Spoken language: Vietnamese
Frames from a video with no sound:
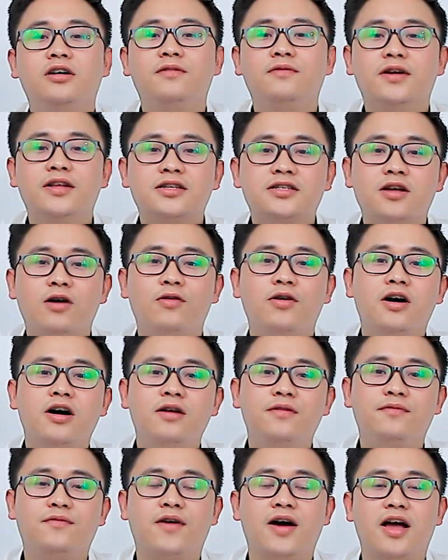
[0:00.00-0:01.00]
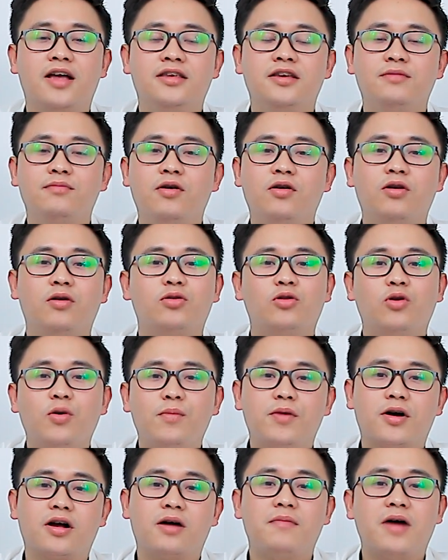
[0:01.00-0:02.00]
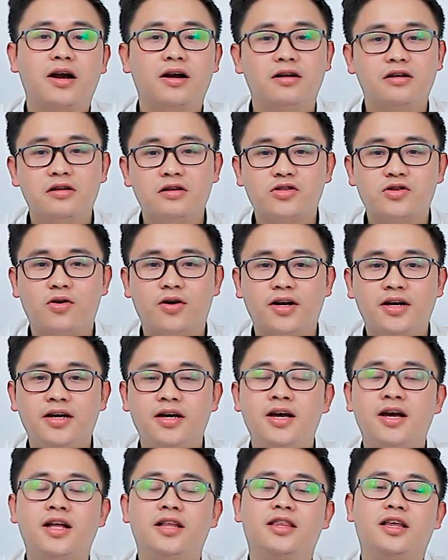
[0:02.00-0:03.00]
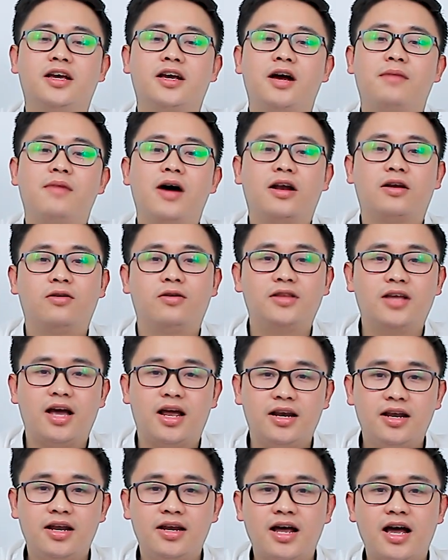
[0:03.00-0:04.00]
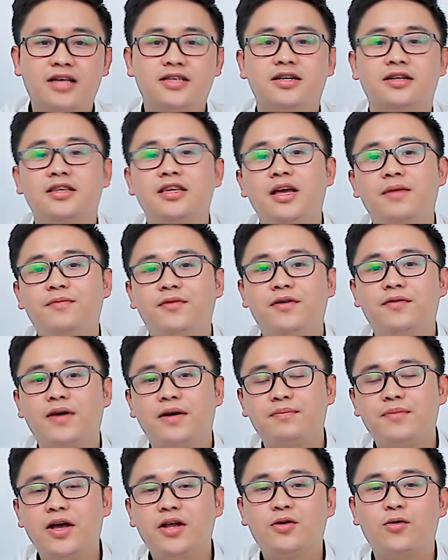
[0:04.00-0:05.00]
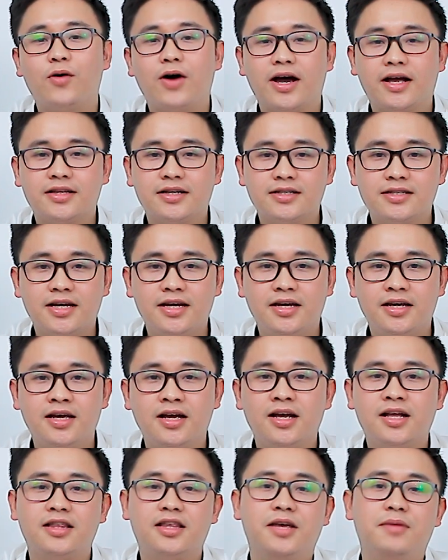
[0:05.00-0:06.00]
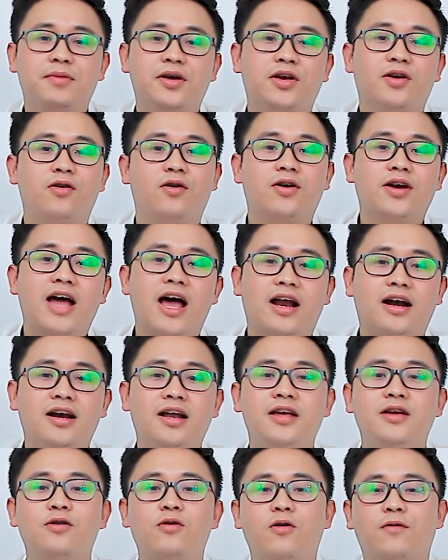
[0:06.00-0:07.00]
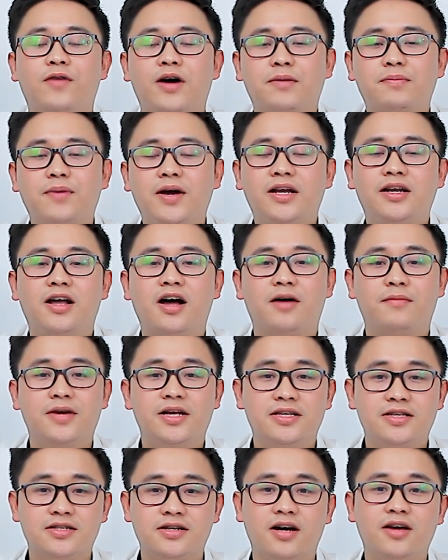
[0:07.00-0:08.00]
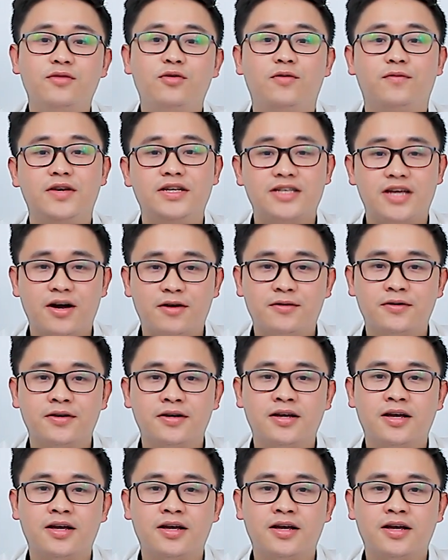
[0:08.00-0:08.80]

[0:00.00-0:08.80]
tư vấn sâu hơn về những mẫu laptop mà các bạn muốn lựa chọn ấy thì các bạn có thể liên hệ trực tiếp với fanpage của Entersea thì mình có để link của fanpage ở bên dưới của video